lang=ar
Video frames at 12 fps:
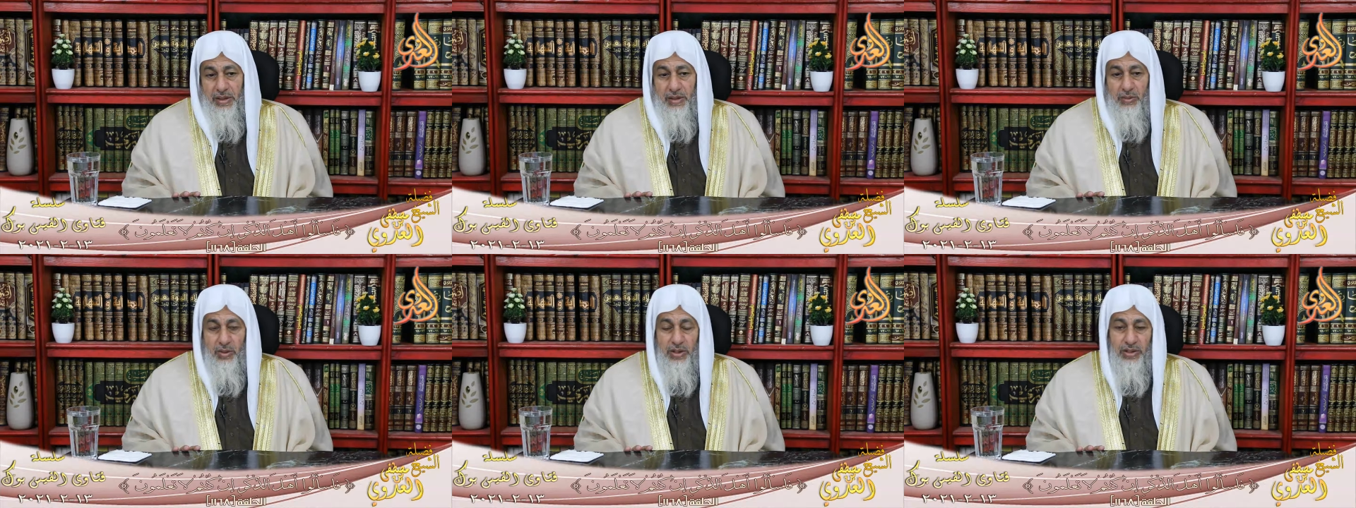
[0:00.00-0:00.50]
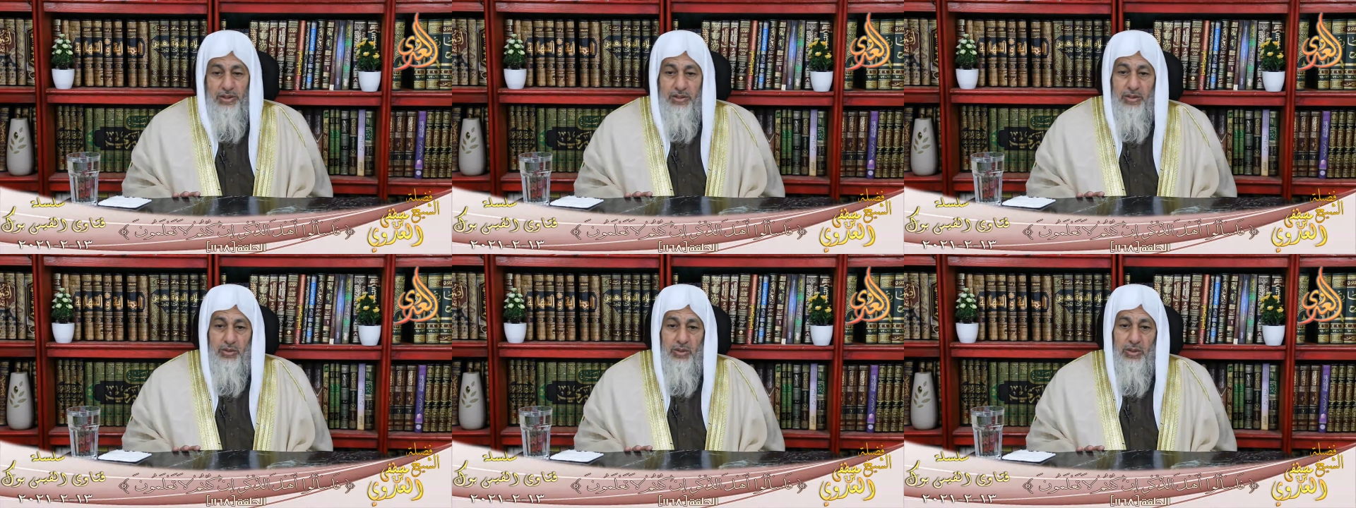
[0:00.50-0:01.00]

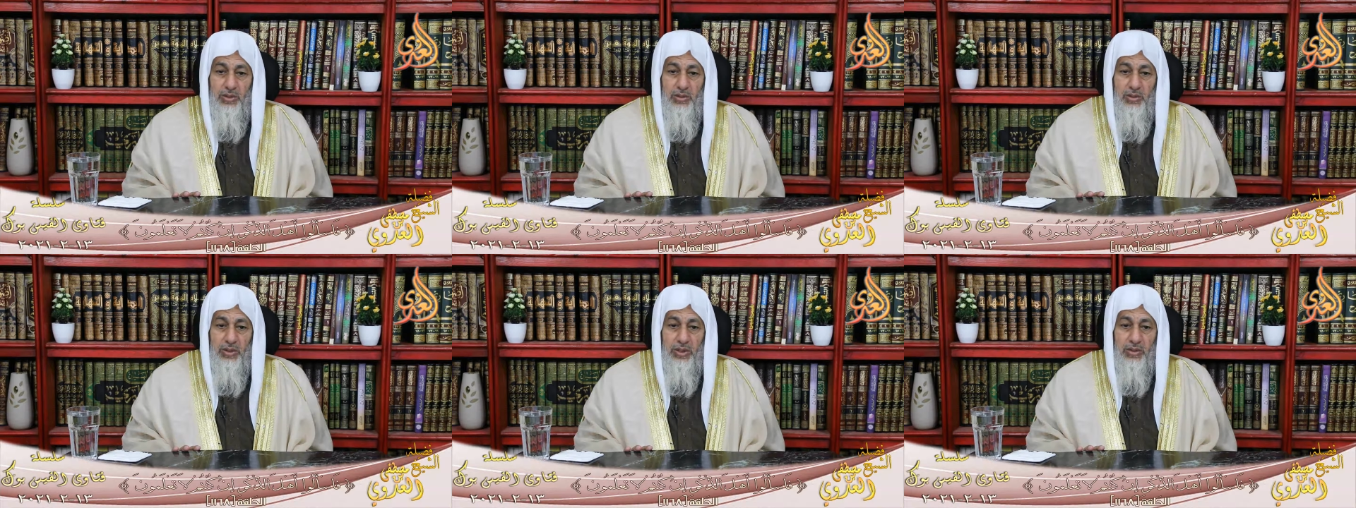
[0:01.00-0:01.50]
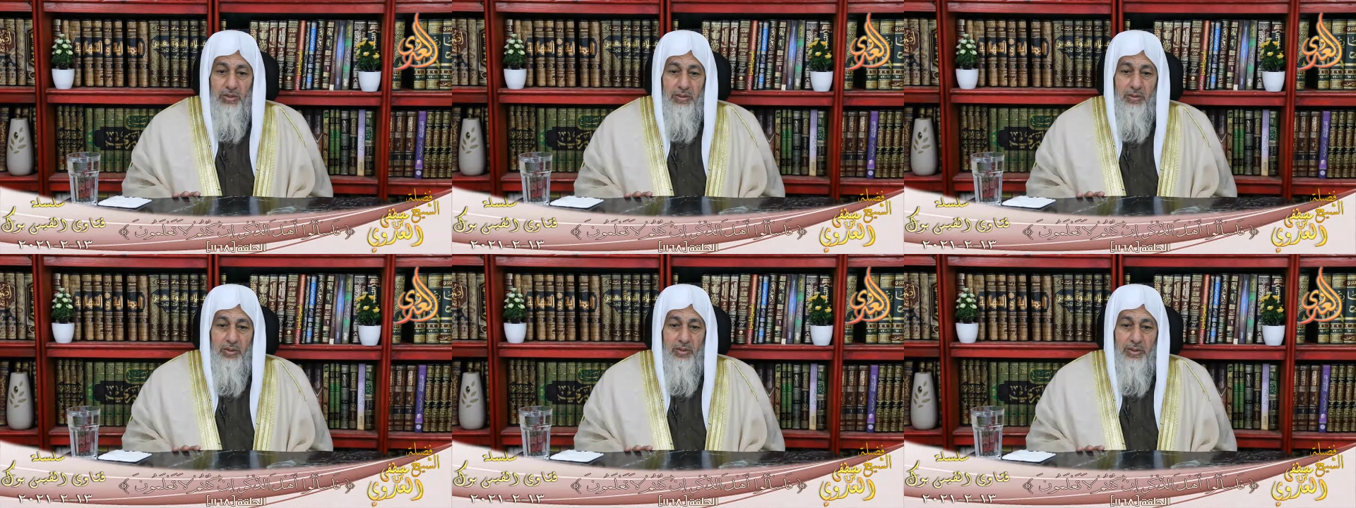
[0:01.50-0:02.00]
المعارضات له أقوى
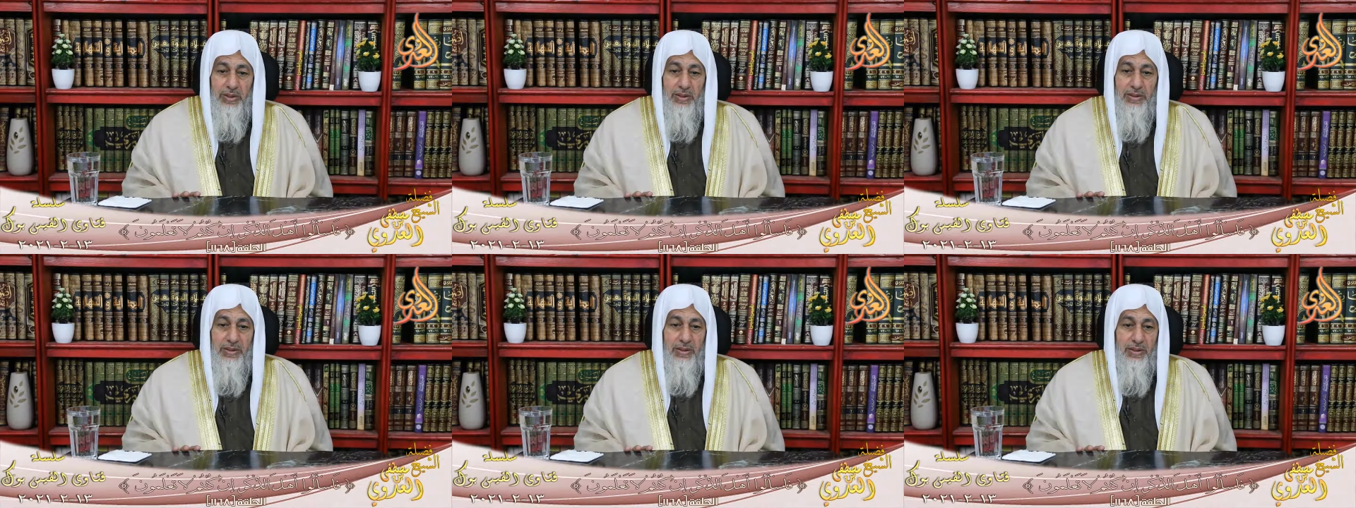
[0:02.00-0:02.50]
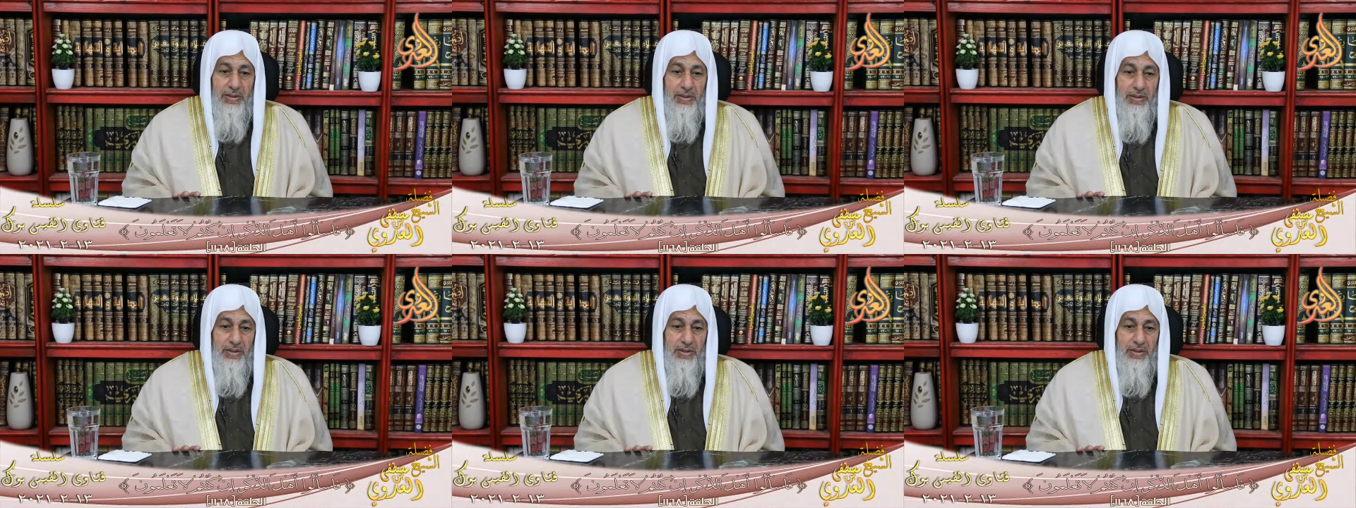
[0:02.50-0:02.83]
منه بكثير